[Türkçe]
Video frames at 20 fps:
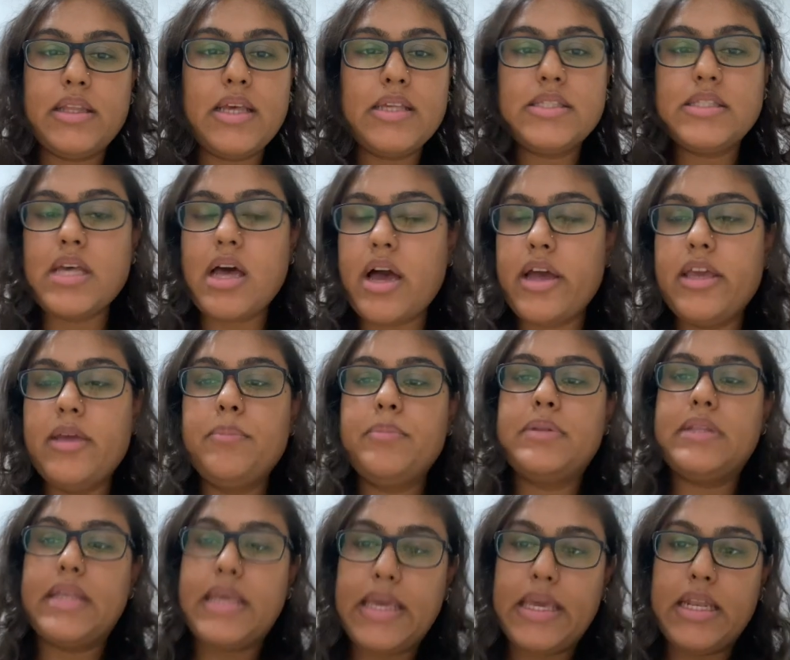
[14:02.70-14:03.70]
de
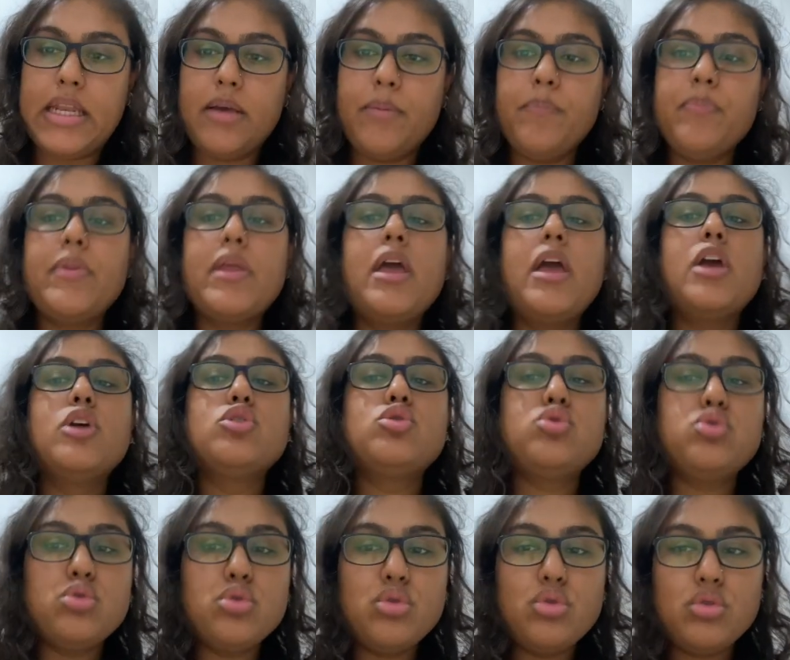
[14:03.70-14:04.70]
sahip değilim.
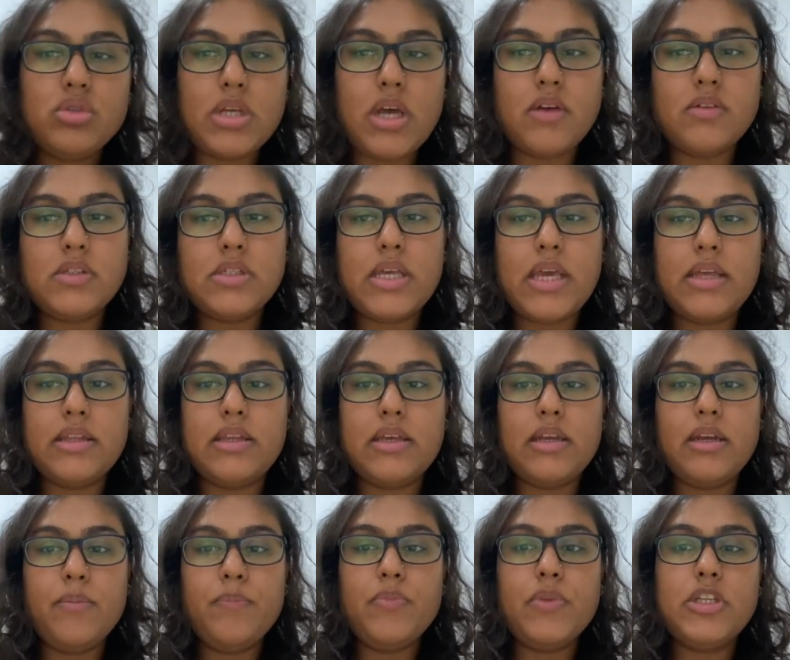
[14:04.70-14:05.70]
Şunu tavsiye
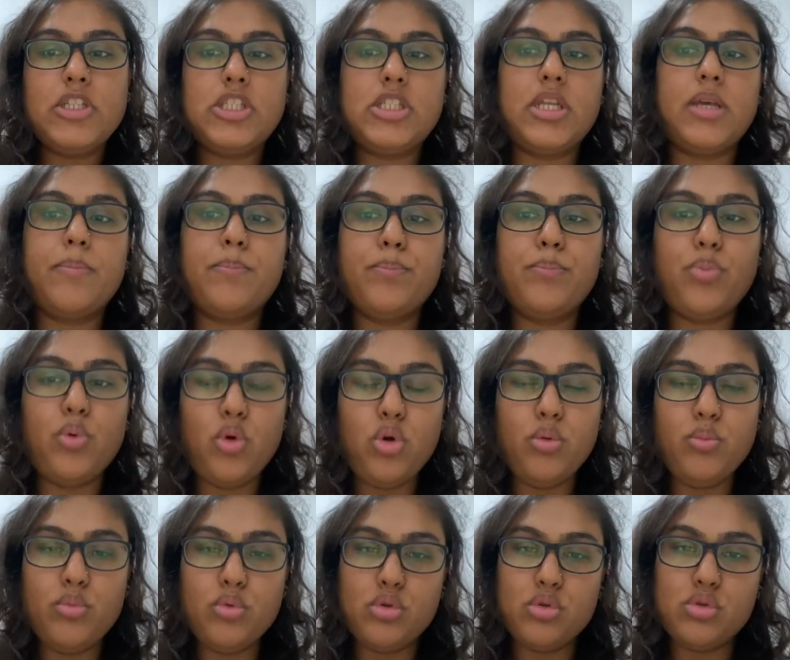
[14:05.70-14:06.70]
ederim. işte
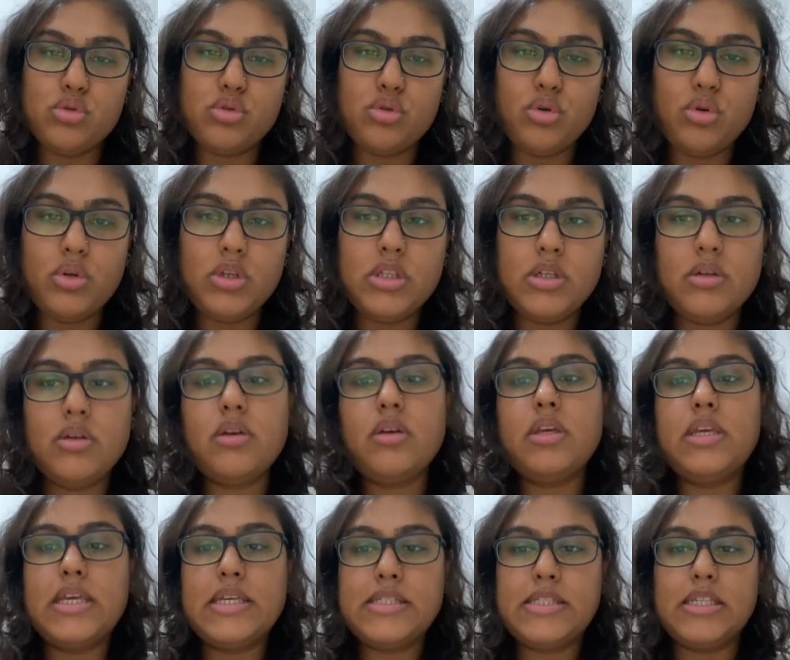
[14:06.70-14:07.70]
bölümünüzü
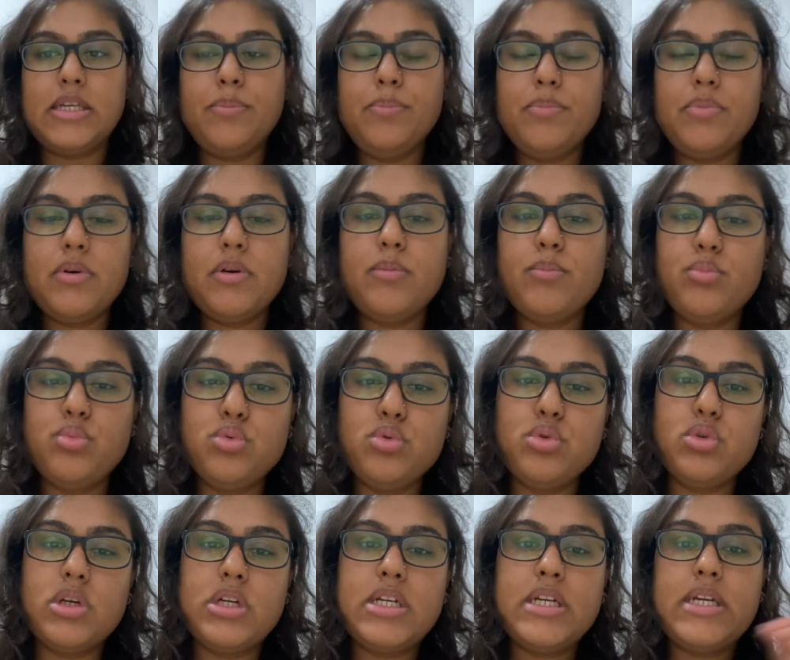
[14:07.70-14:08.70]
yazıp
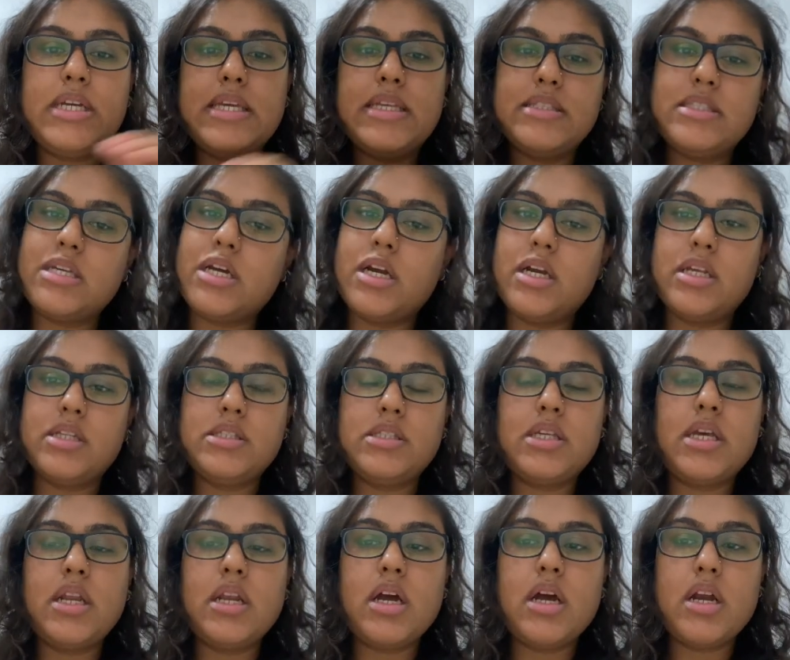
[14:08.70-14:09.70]
bunları
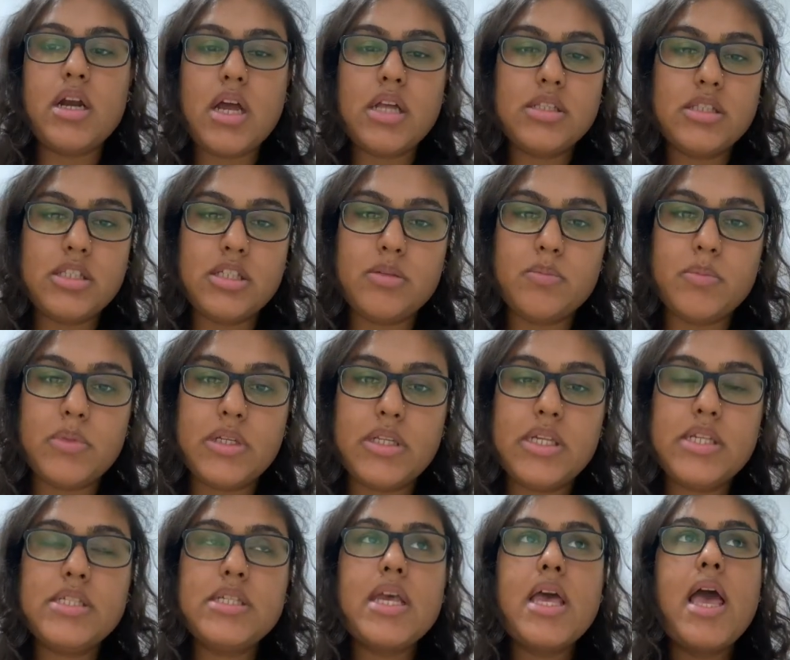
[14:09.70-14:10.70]
internetten
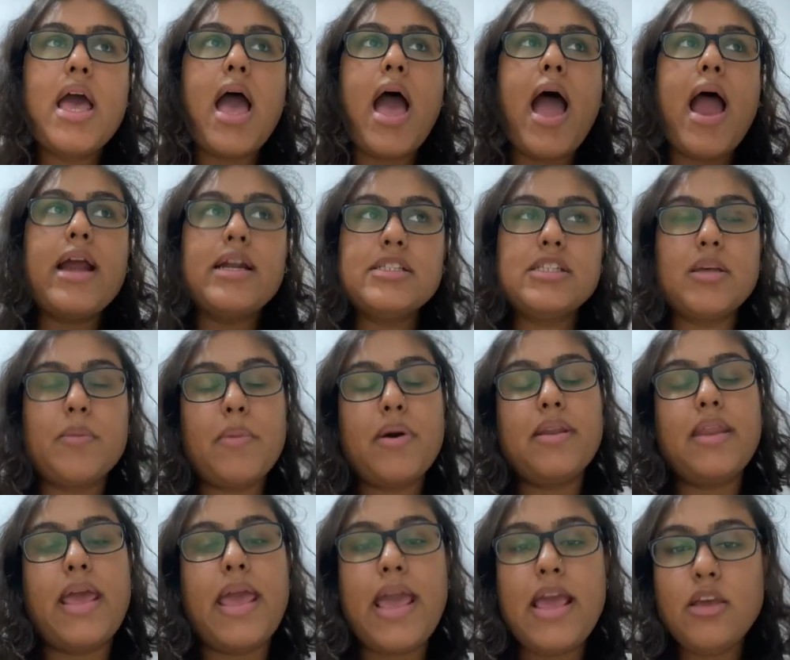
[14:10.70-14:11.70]
arattırmanız her
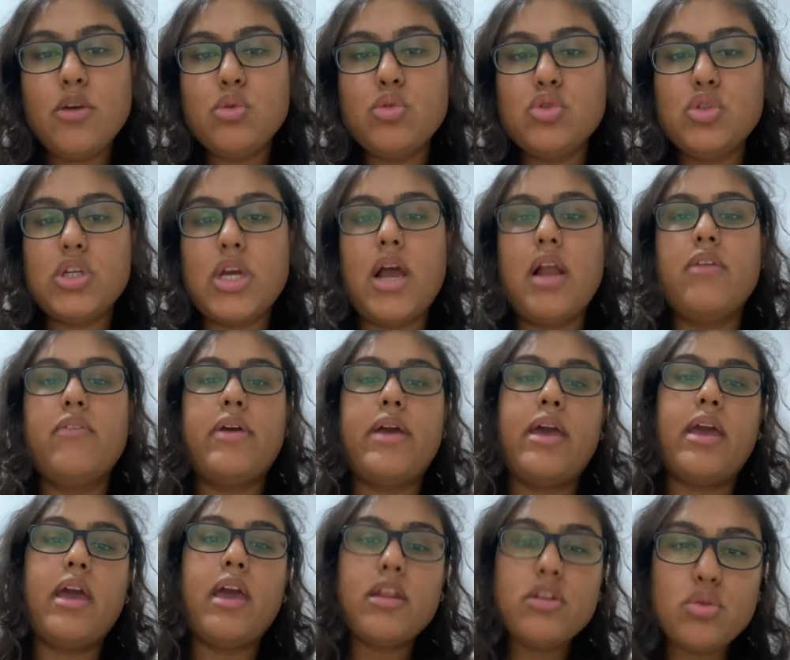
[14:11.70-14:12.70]
zaman en güncel ve
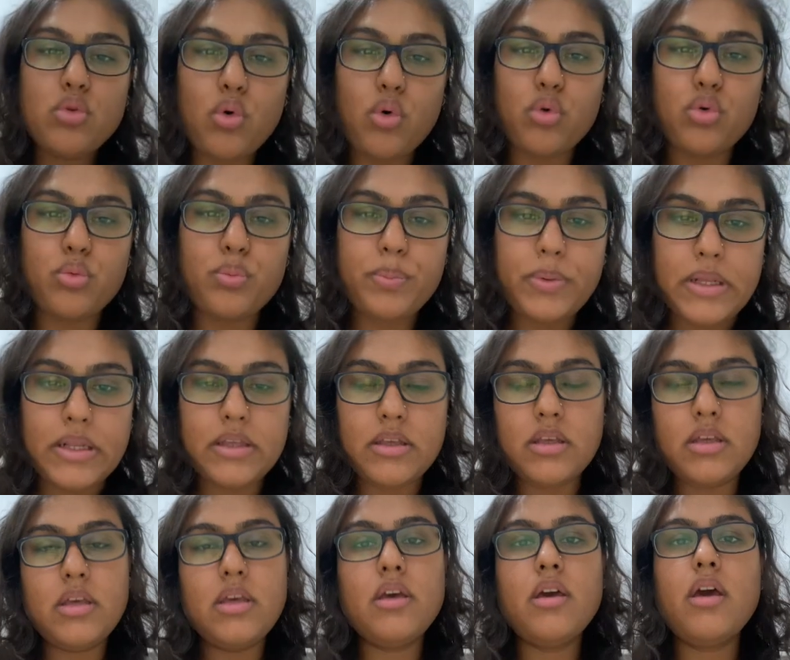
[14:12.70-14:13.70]
en doğru
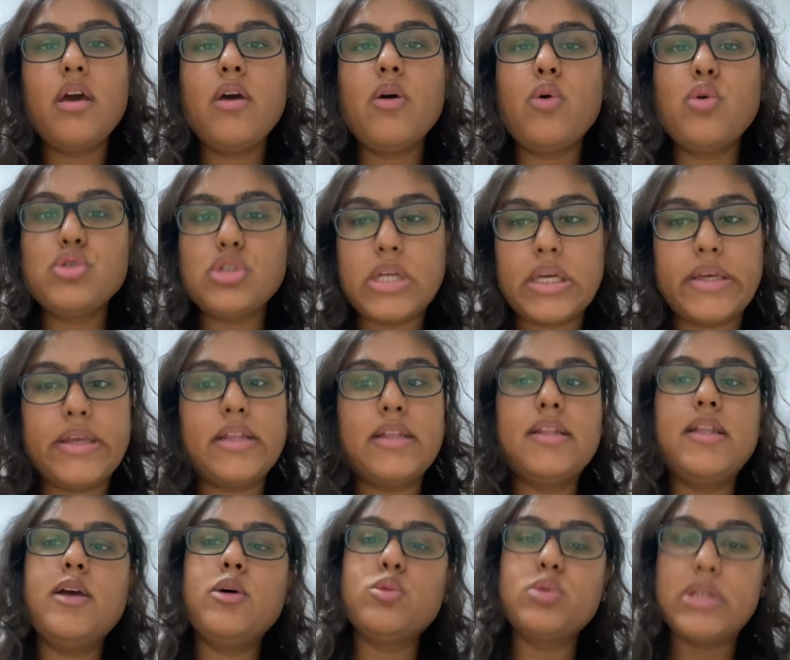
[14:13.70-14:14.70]
bilgiye o
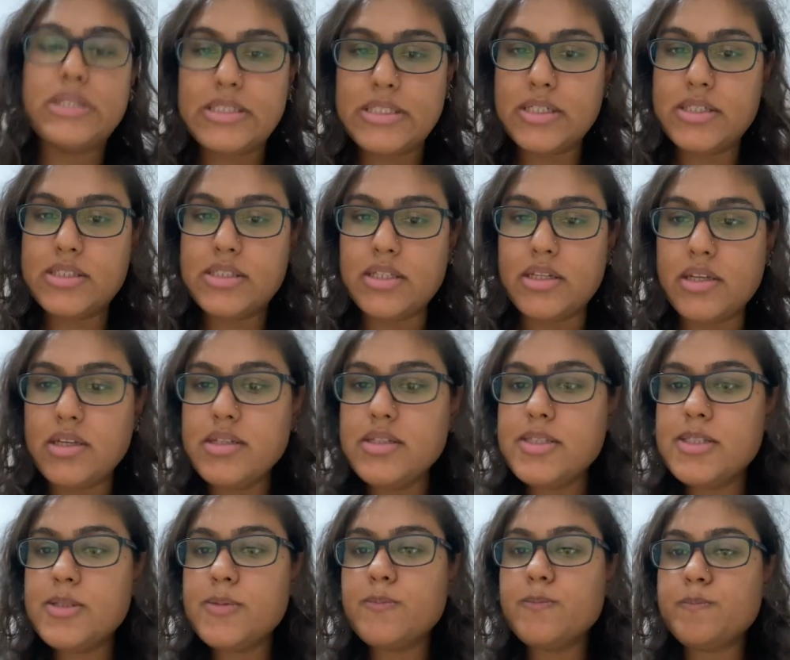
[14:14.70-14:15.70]
şekilde
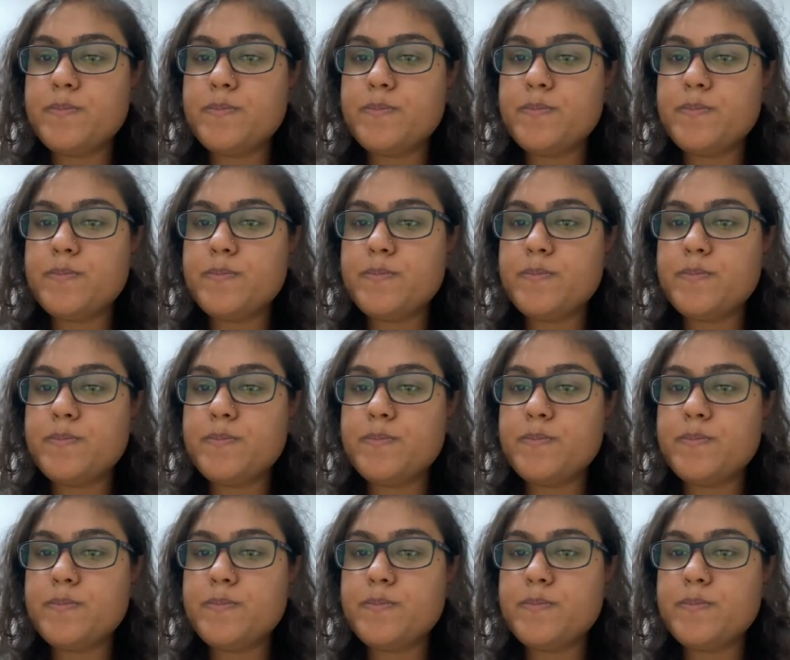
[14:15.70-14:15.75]
ulaşırsınız.